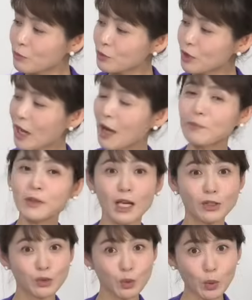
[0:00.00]
무대에
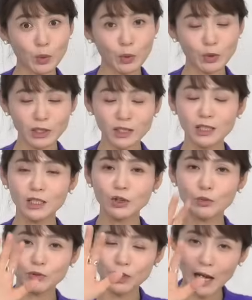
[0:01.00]
함께 해준 동료들
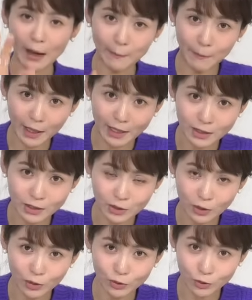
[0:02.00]
그리고 무대 앞에
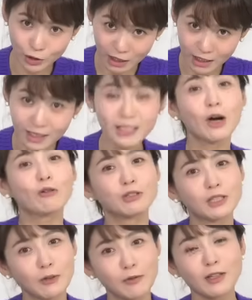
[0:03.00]
있어 주신
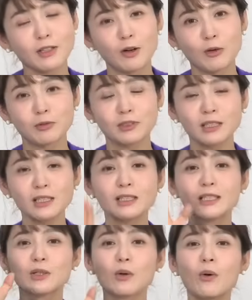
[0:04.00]
영웅시대 팬 여러분들
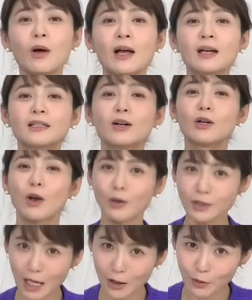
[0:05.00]
그리고 그걸
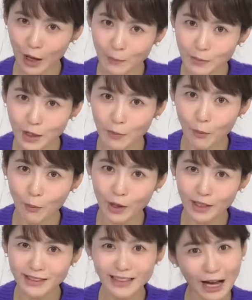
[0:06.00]
영상으로 함께 보고
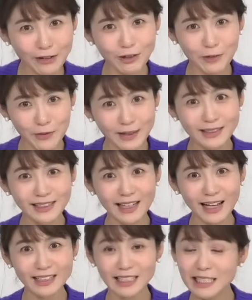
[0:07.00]
있는 한국의
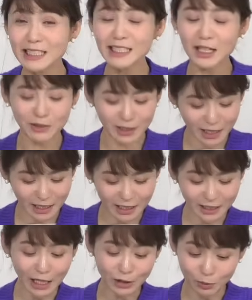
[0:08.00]
팬들까지 잊지 않고
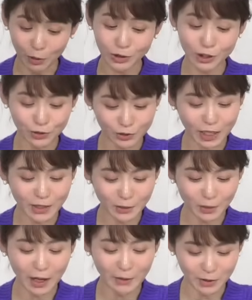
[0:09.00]
챙기는 아주 멋진 수상
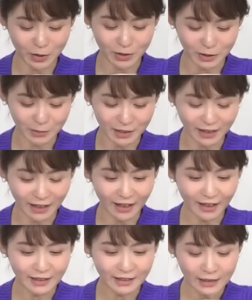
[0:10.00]

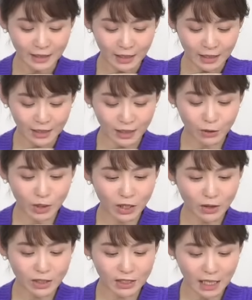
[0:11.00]
소감이었습니다. 그리고
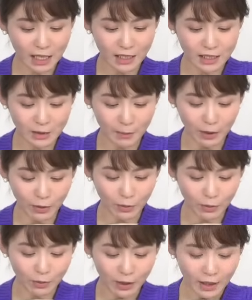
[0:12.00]
이어진 상이 이제
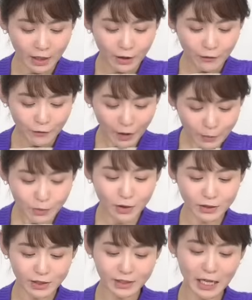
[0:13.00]
바로
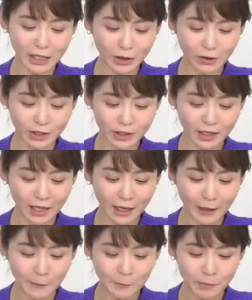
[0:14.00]
페뷸러스
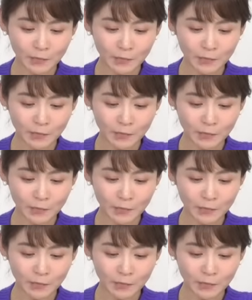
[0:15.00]
상이었는데